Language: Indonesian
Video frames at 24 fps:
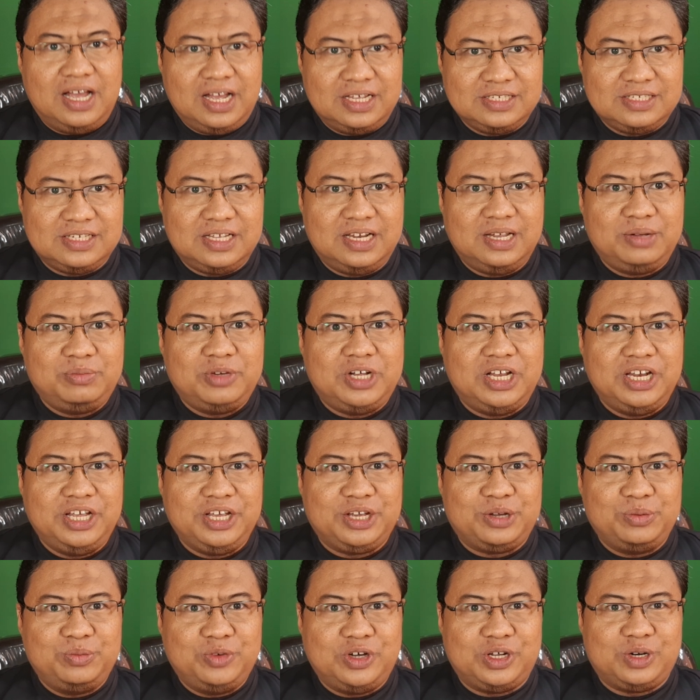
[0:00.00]

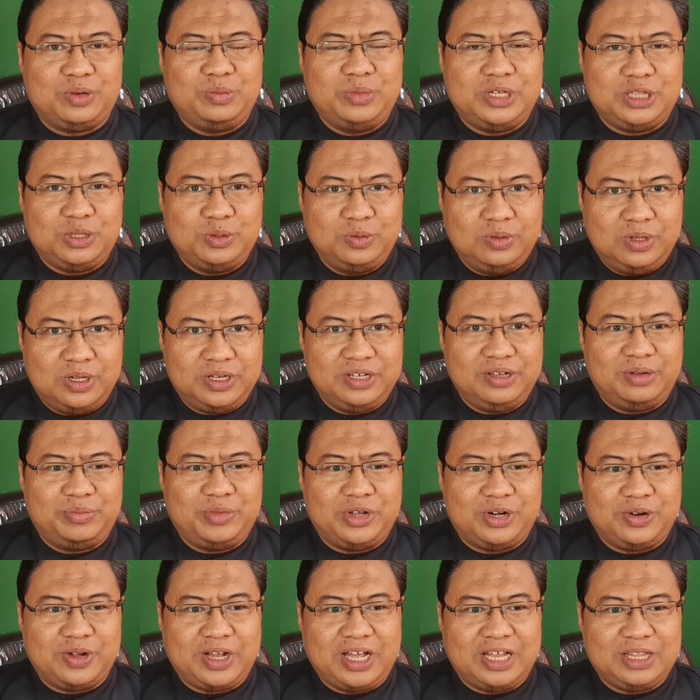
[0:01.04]
Assalamualaikum warahmatullahi
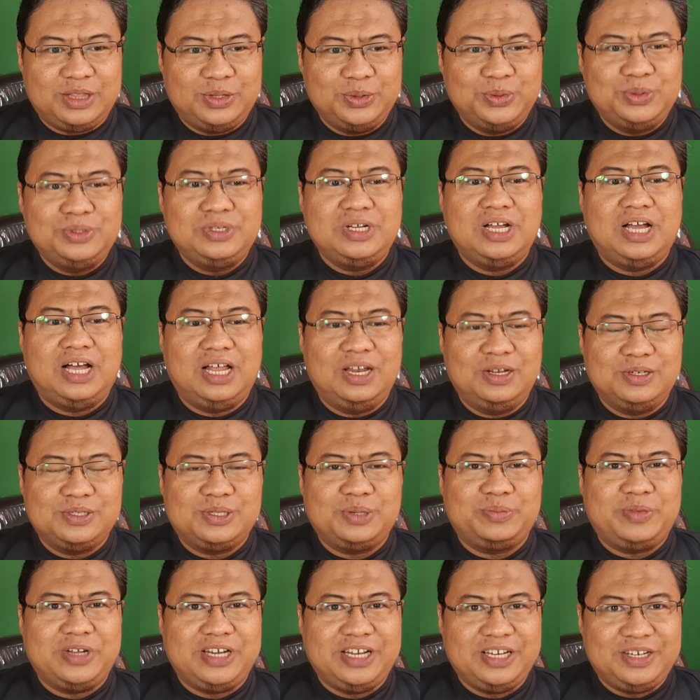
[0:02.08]
wabarakatuh. Halo
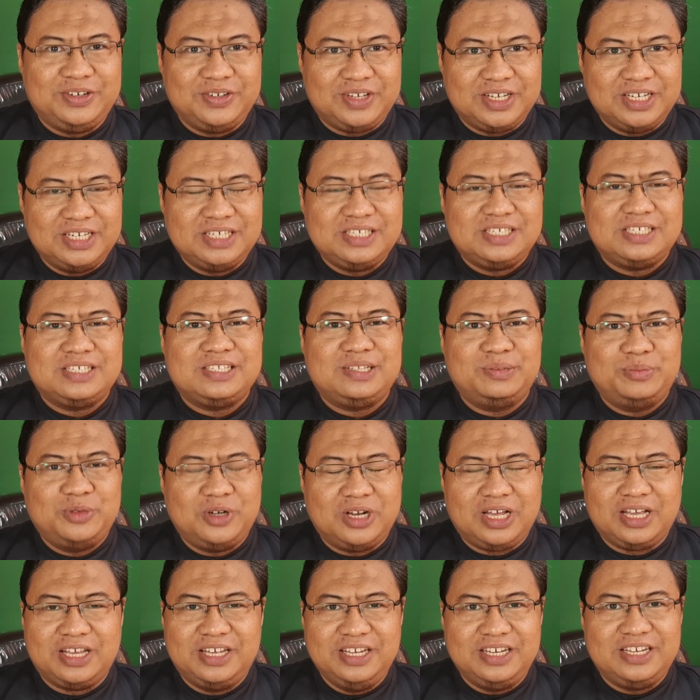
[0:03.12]
Sobat Edukas, ketemu
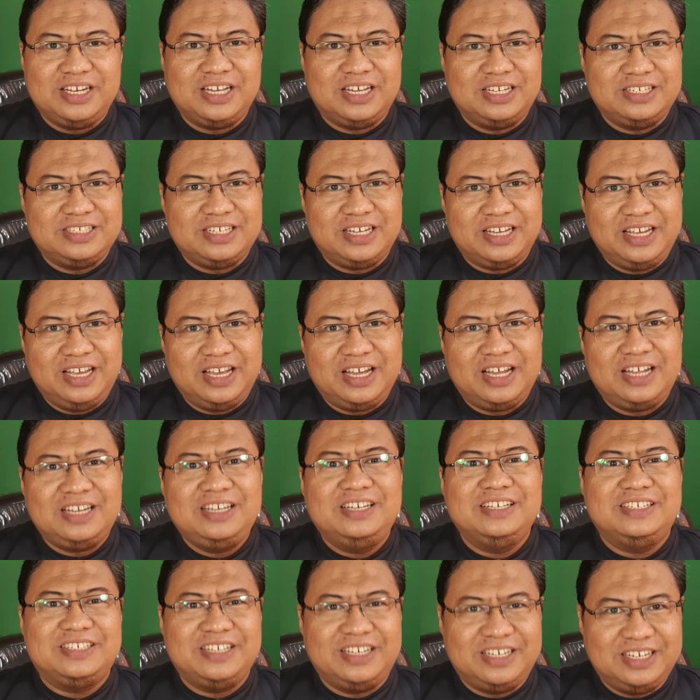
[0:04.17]
lagi dengan saya
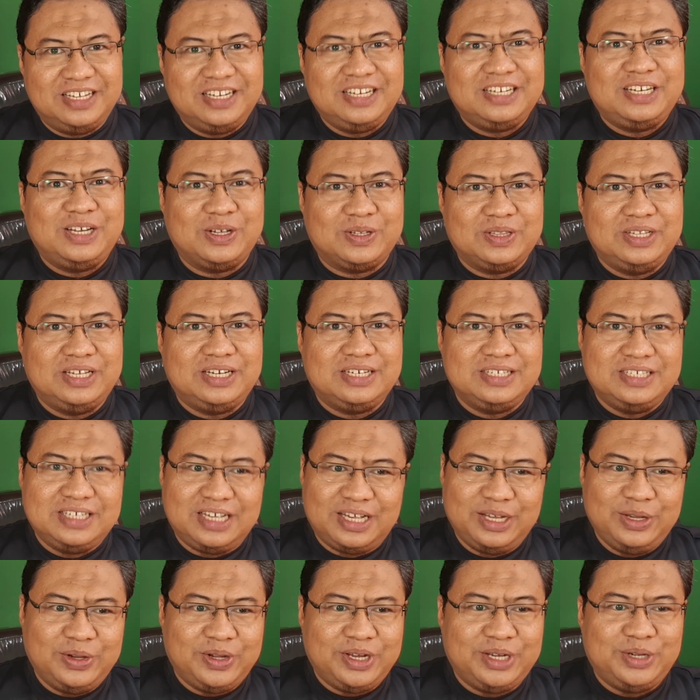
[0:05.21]
di channel Dr.
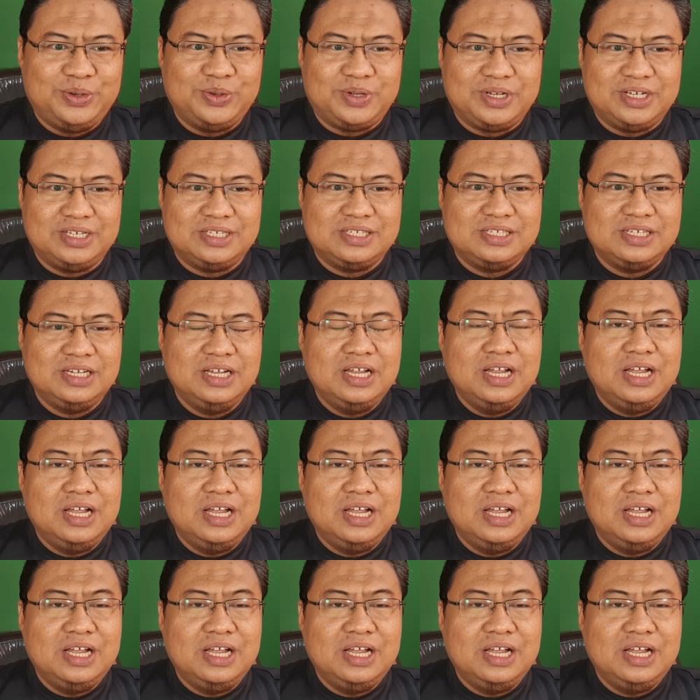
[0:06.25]
Cahyo Edukas.